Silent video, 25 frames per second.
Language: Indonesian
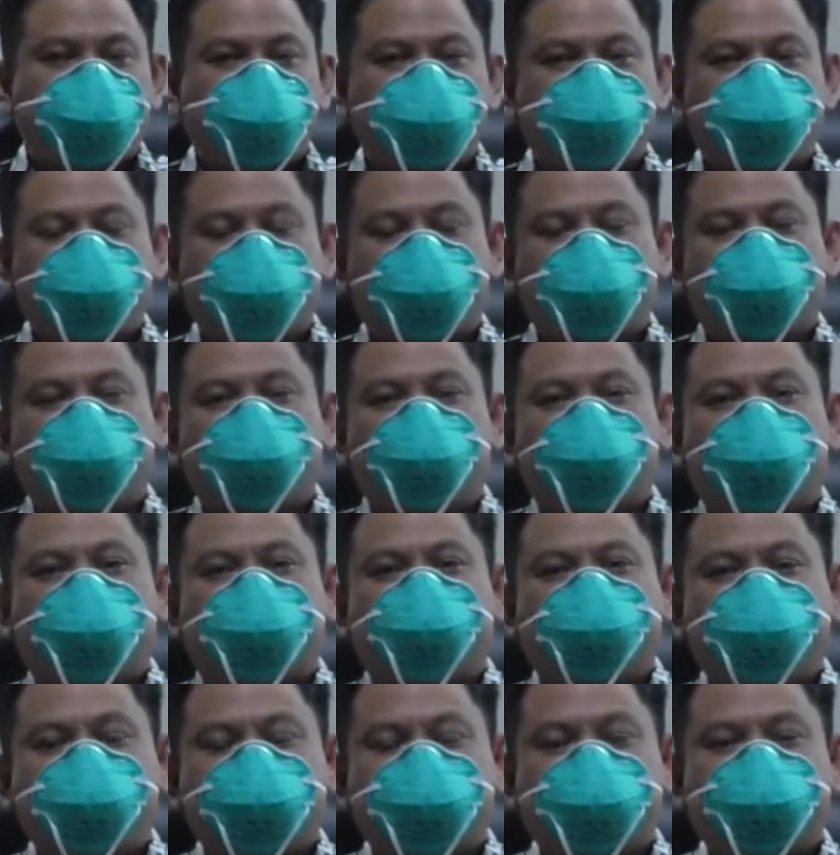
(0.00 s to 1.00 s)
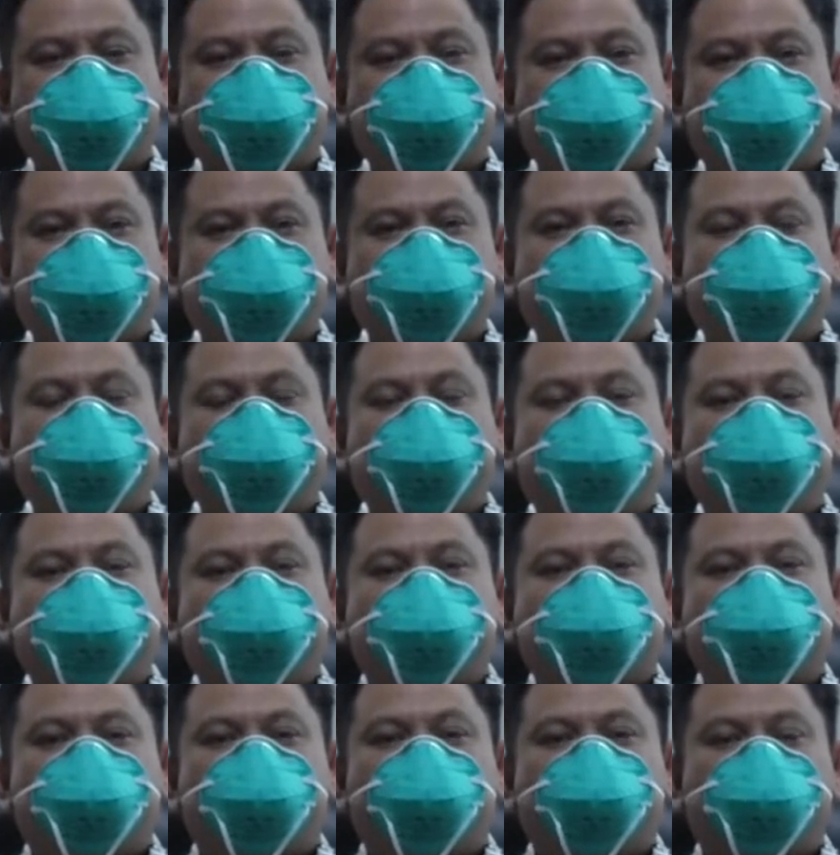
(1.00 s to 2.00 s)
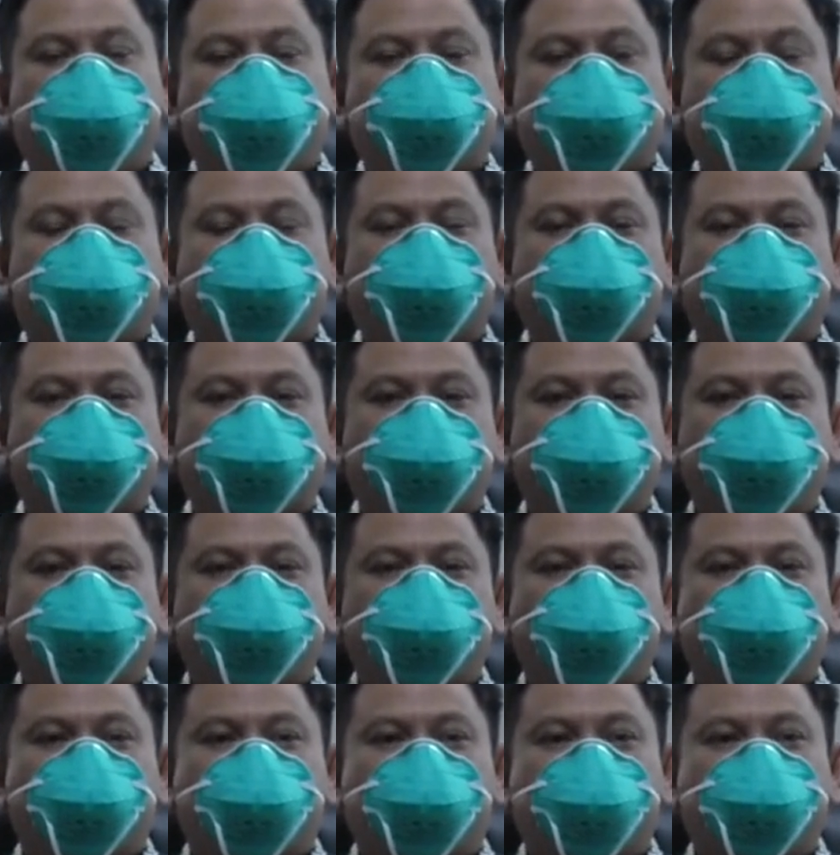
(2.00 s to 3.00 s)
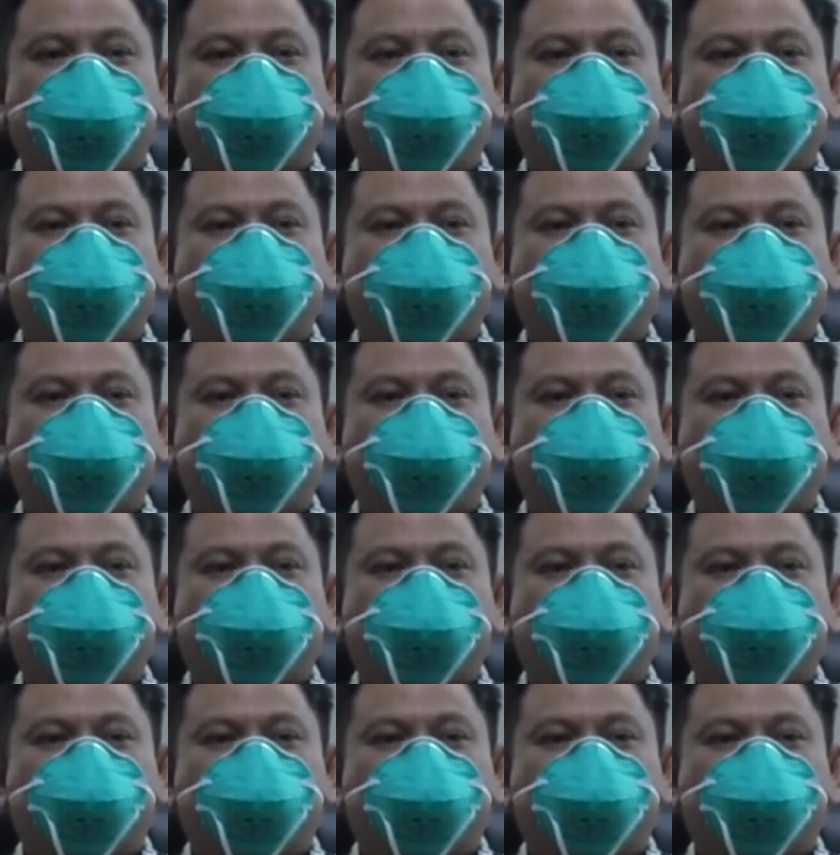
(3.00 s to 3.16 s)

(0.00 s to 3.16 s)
aspek geografis saya kira kabupaten kota di Jawa Barat